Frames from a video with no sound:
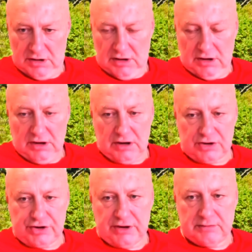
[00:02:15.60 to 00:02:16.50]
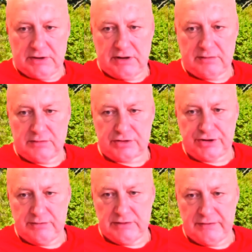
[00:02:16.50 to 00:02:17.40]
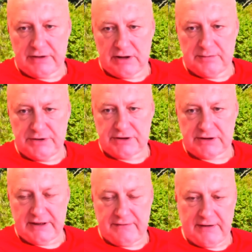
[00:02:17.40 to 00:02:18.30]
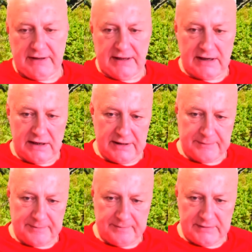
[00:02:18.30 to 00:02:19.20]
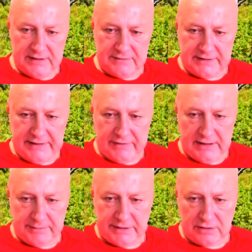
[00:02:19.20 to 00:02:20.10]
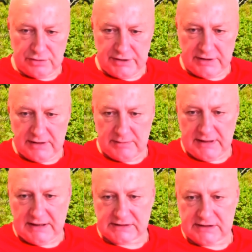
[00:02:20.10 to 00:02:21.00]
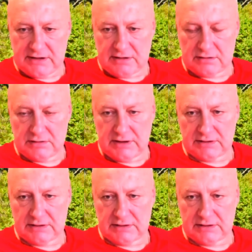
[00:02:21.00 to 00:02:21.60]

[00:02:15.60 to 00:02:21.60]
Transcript: 8. Musimy wyrobić trefle, ale trefla brakuje nam asa i króla.